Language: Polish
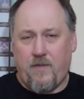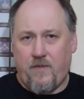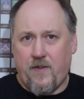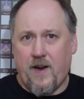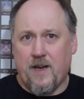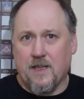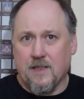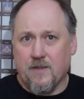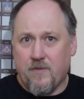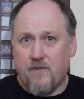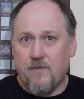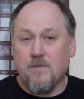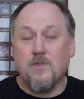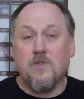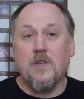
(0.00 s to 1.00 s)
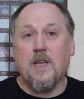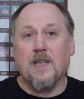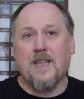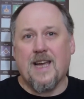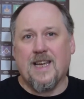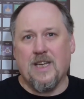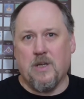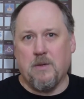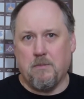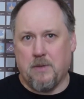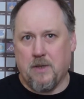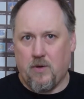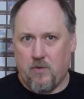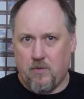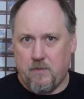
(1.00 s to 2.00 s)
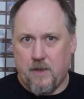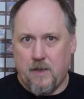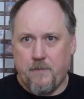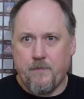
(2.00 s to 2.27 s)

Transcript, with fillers: fajny. Ja taki imbir lubię.